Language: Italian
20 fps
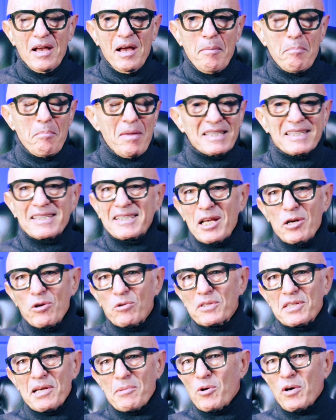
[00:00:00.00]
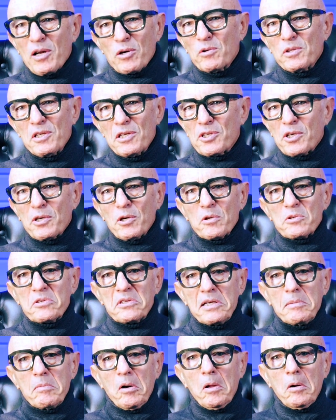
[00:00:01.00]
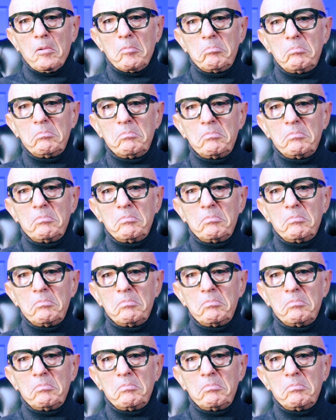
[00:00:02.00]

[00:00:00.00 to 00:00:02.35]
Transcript: Ma se non siamo nella condizione, lo stimolo